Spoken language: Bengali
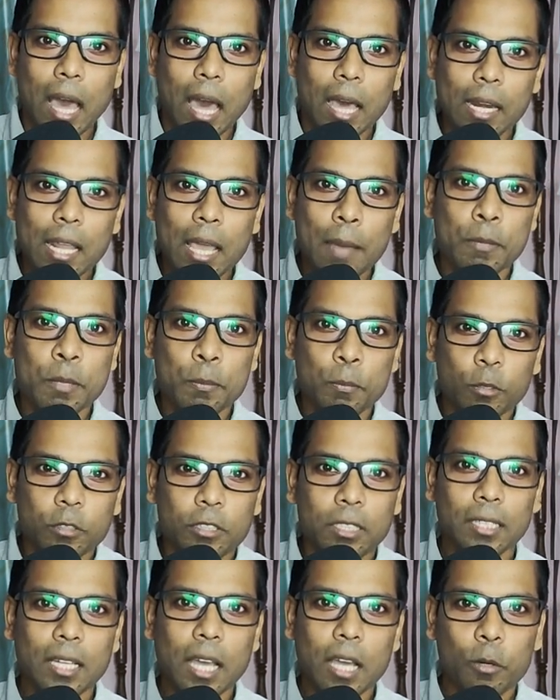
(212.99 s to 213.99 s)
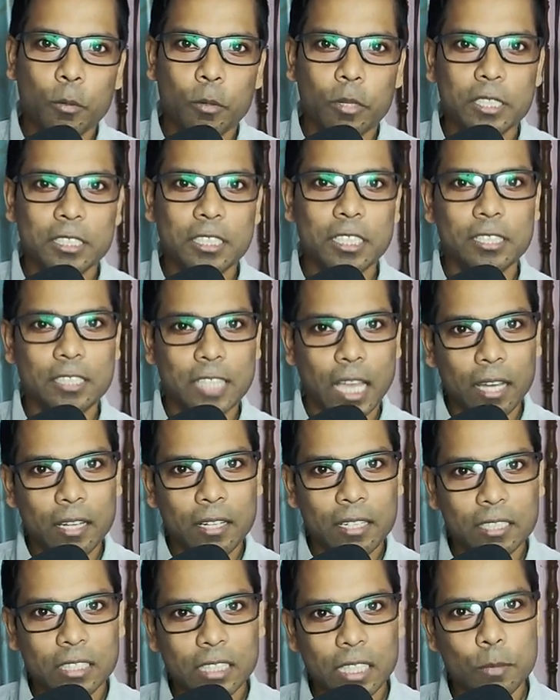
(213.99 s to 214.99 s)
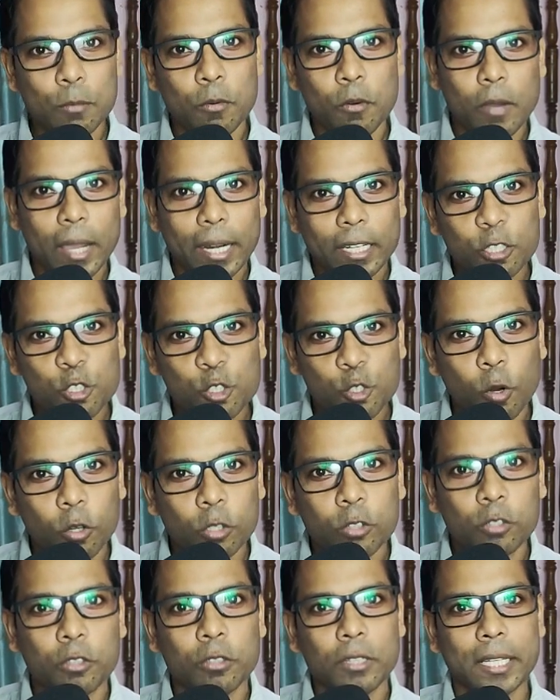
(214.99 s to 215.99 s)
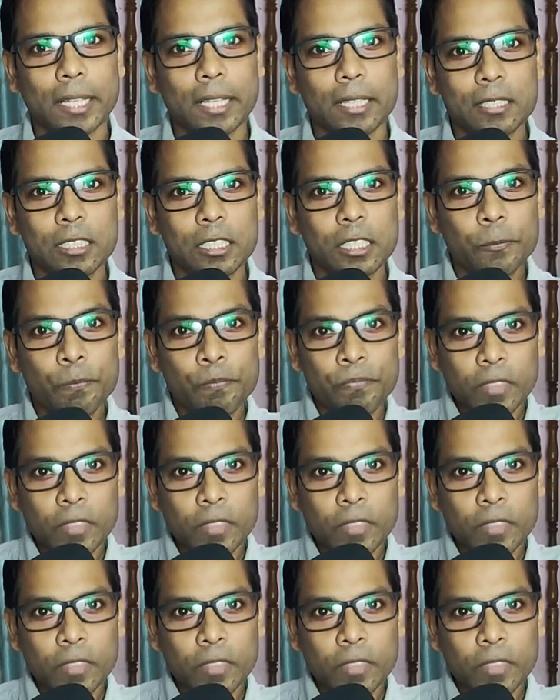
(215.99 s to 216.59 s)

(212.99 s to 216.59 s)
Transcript: আরে আমি প্রতিজ্ঞা করেছি চাকরি দেব একটা শর্ত রেখেছি